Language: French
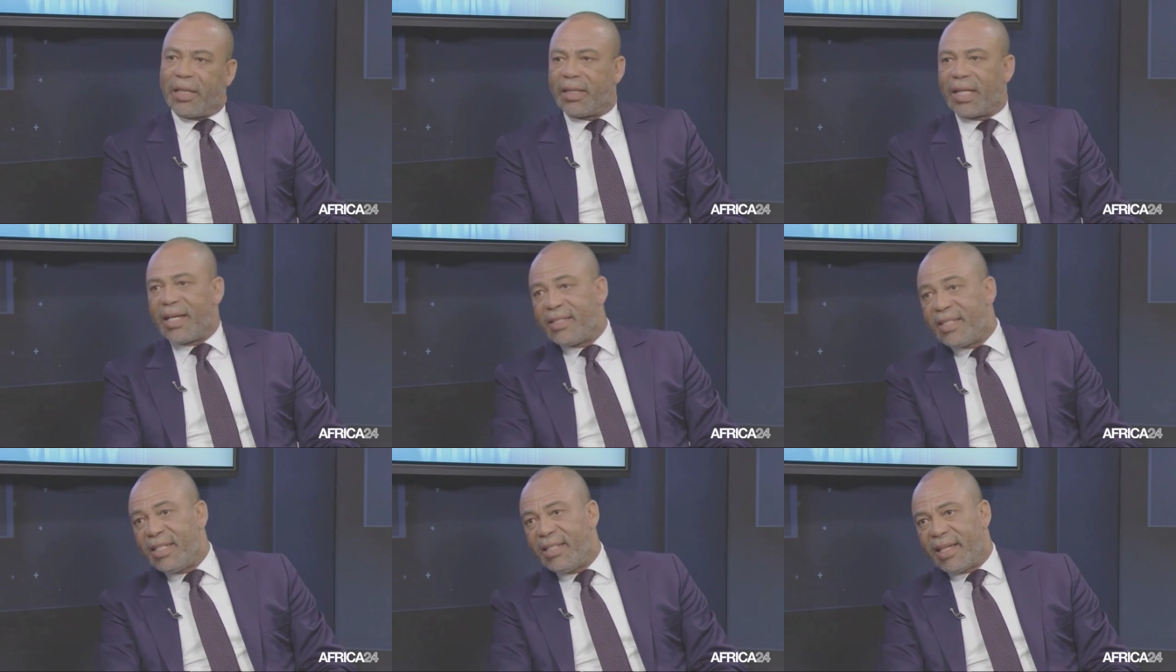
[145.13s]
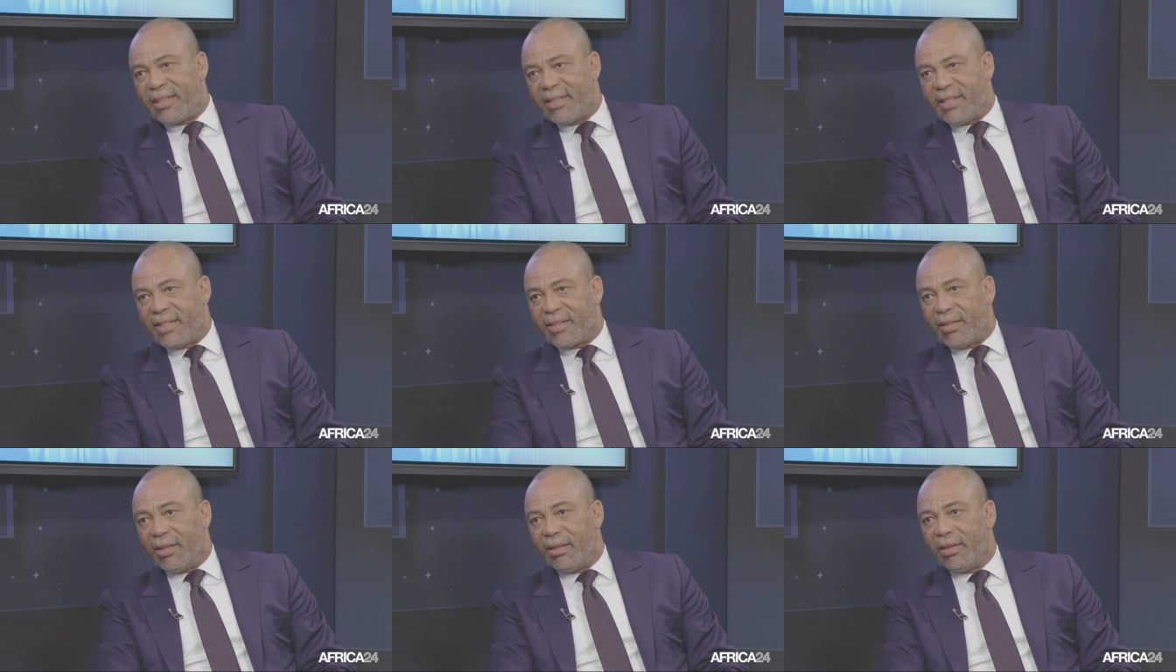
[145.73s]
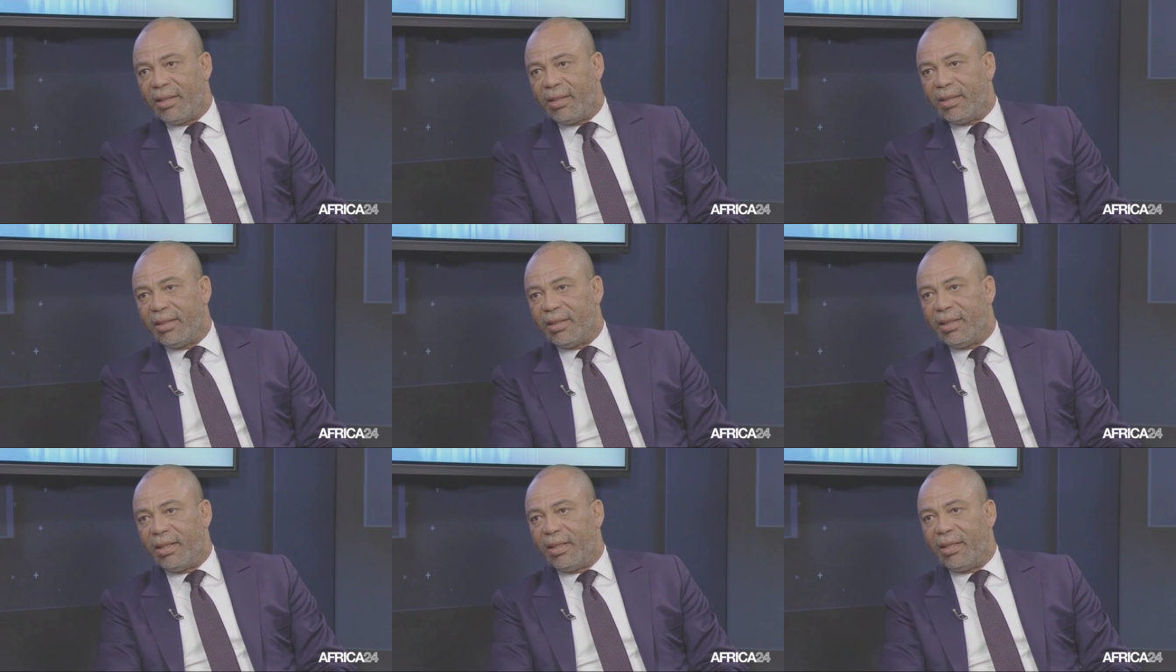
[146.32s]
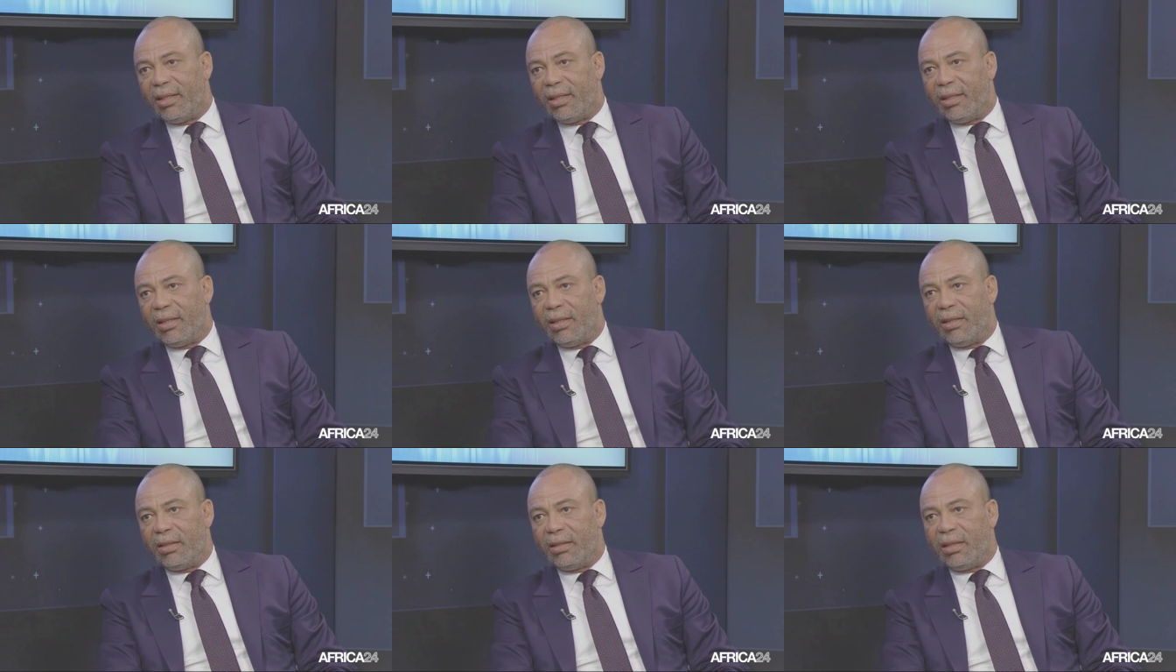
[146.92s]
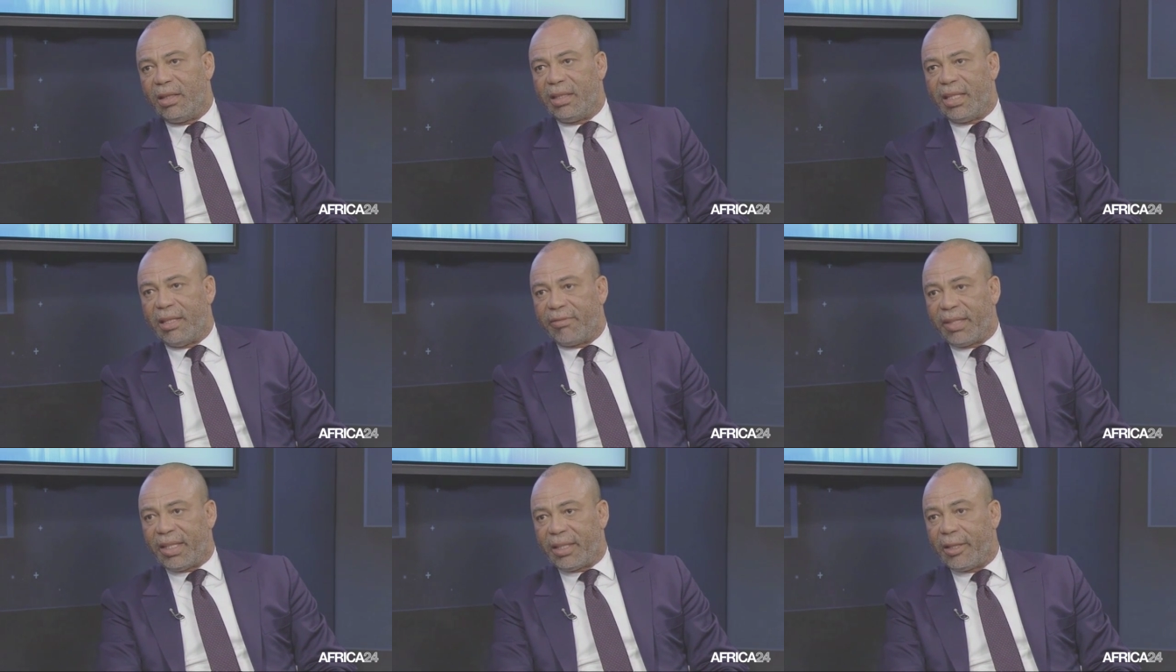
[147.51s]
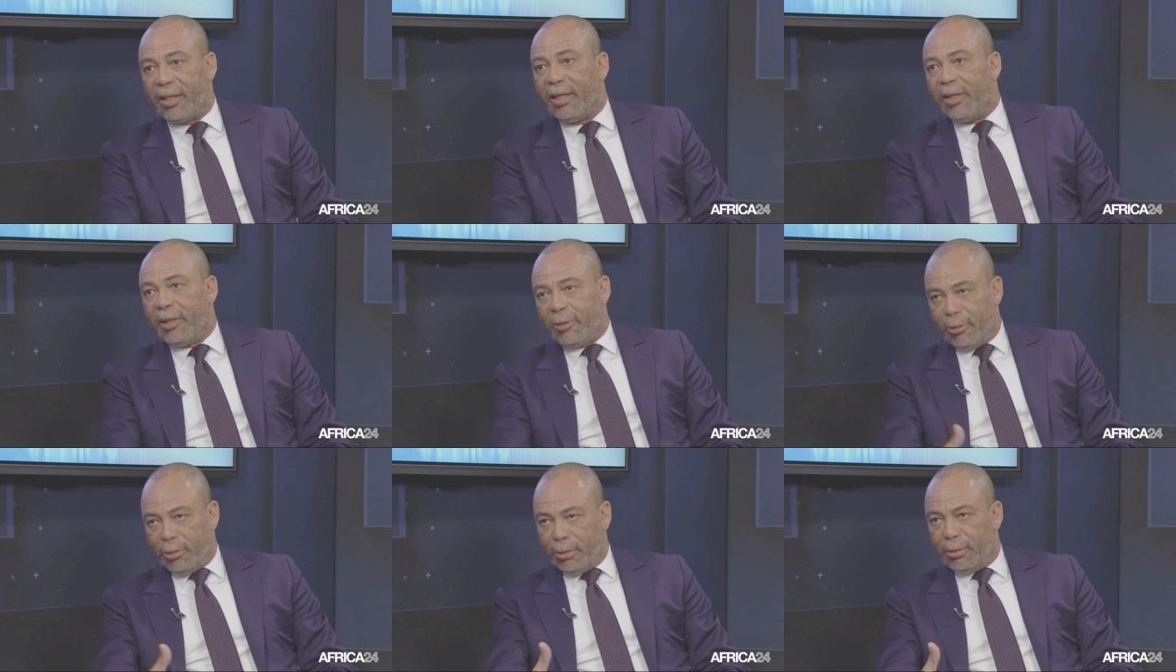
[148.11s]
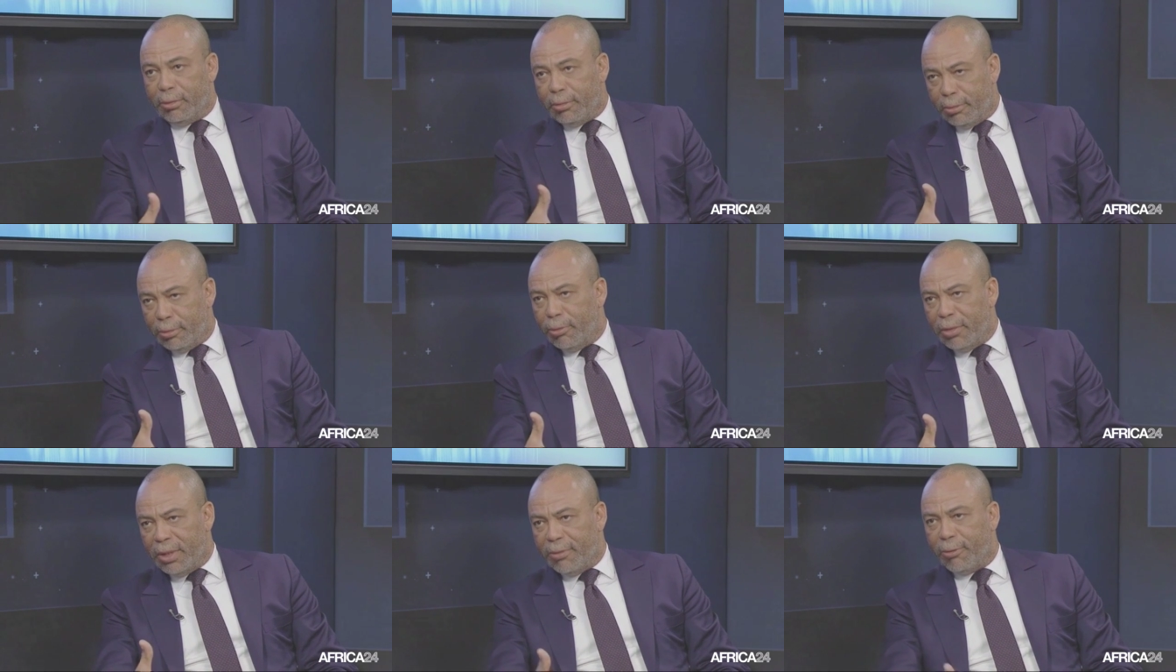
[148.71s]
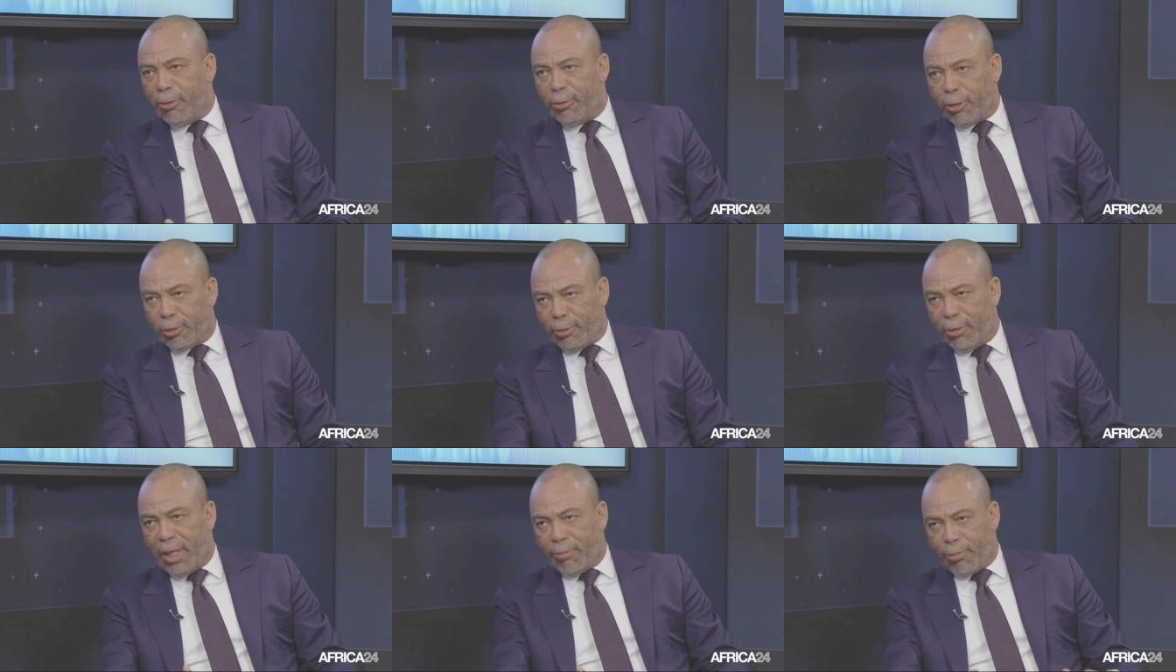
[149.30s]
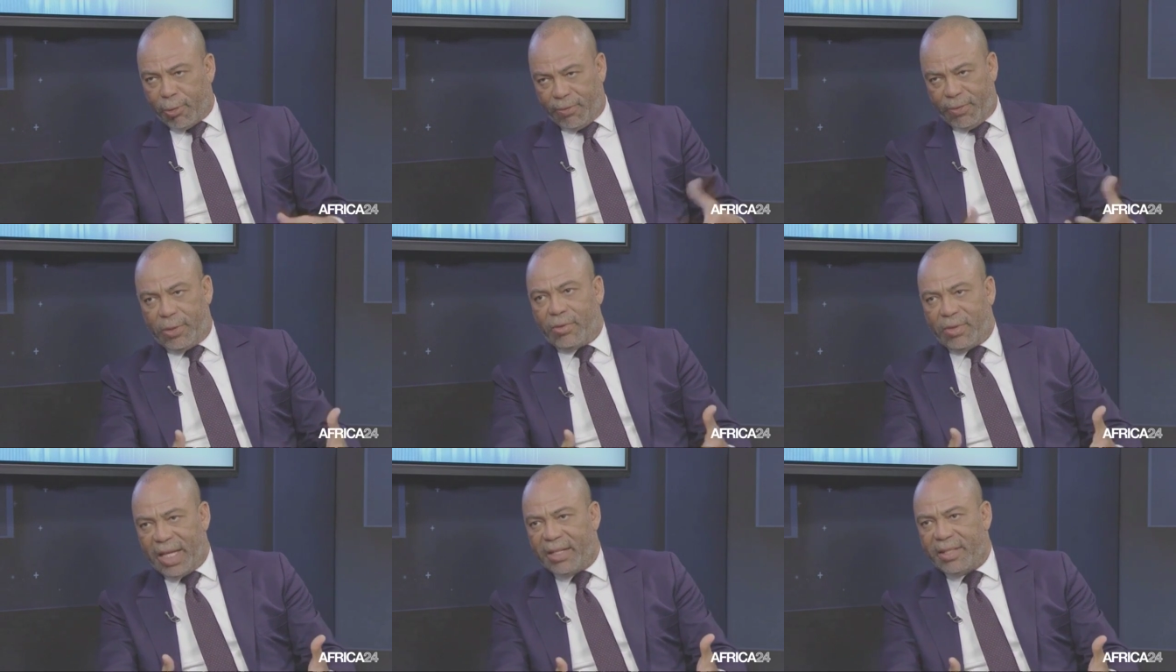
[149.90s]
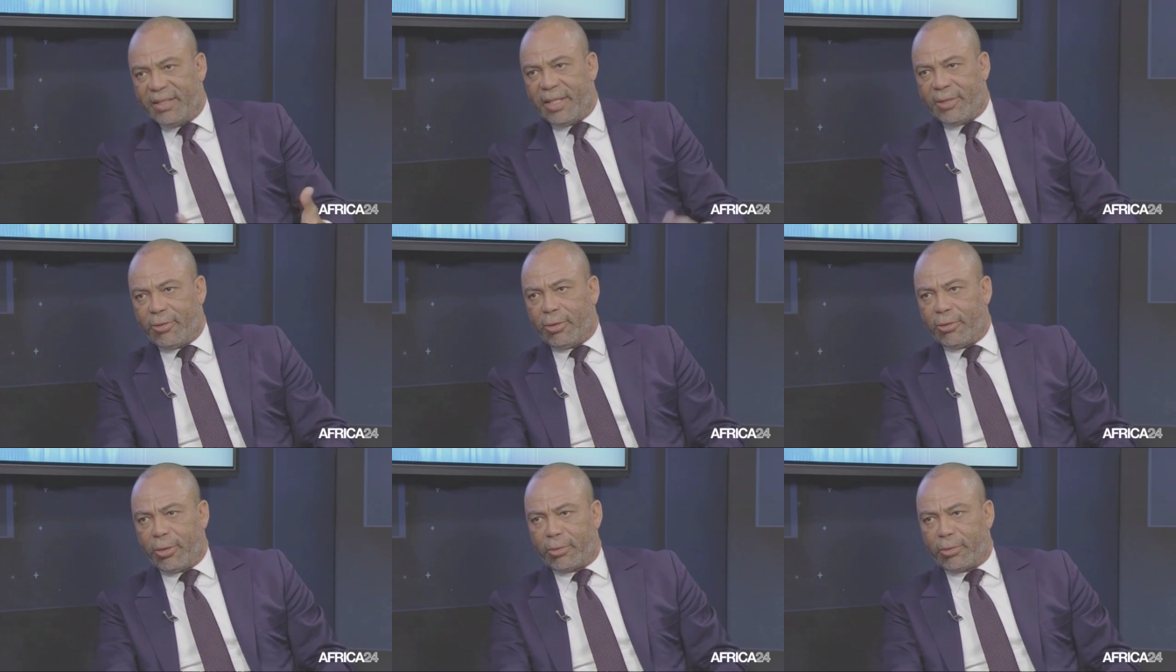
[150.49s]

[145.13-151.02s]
quasi inexistant en, Afrique au niveau donc, de la professionnalisation